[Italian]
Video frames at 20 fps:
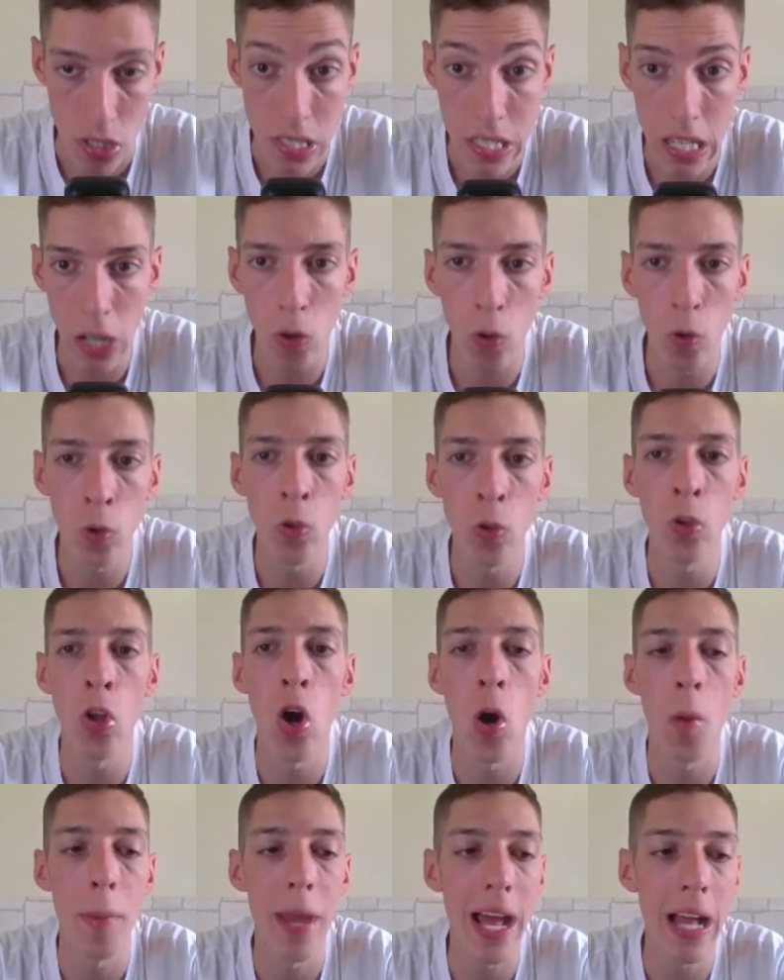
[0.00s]
Secondo
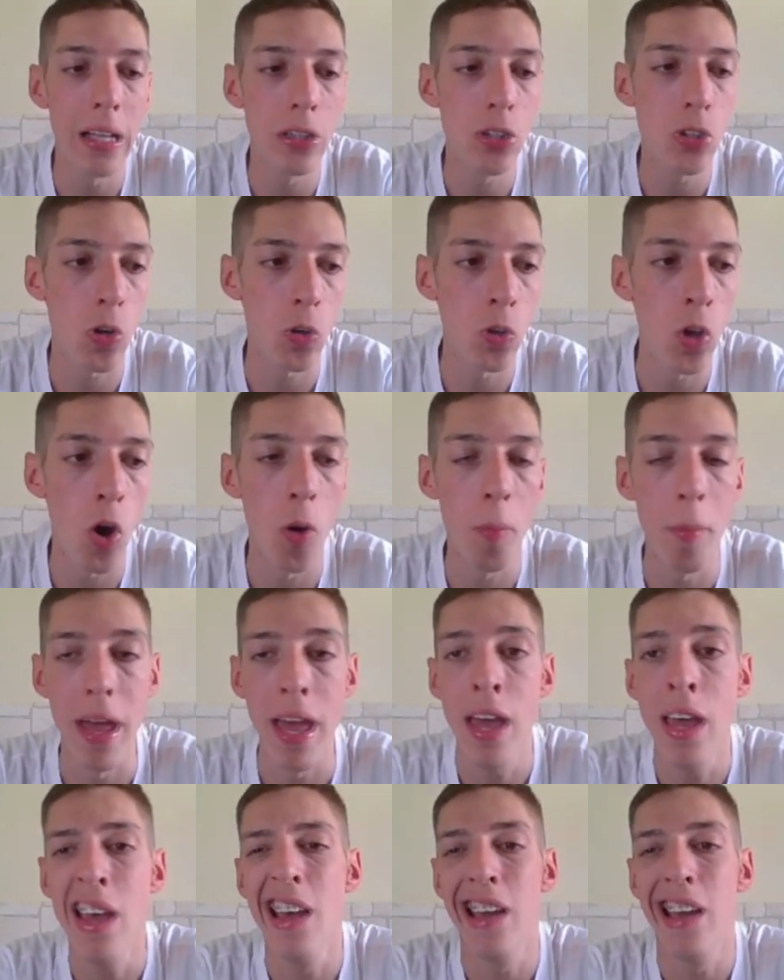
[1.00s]
nome, altro nome